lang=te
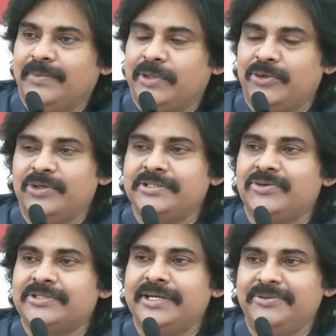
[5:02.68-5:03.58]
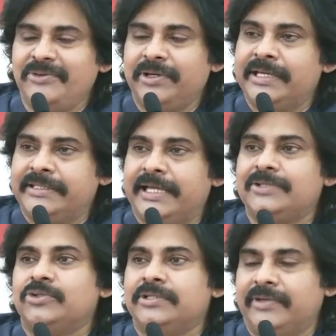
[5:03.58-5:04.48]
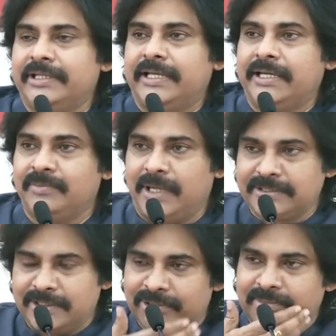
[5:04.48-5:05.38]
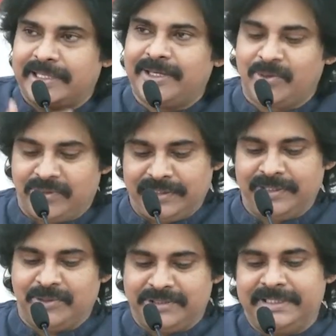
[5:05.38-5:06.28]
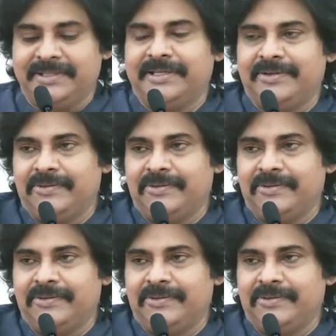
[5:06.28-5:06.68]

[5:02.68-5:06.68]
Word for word: మళ్ళీ రెండు సంవత్సరాలు విడివిడిగా చేయాల్సి వచ్చింది వేరే దారిలో మాస్క్లు వేసుకొని మాట్లాడుకున్నాం అందుకని ఖచ్చితంగా